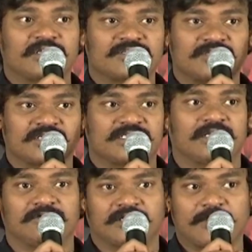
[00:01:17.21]
ఫస్ట్
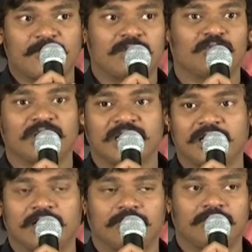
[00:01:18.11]
క్షణం కెమెరా ముందుకు
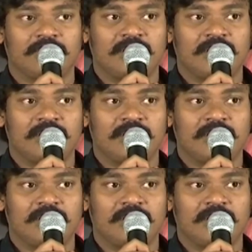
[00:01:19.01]
వెళ్ళాను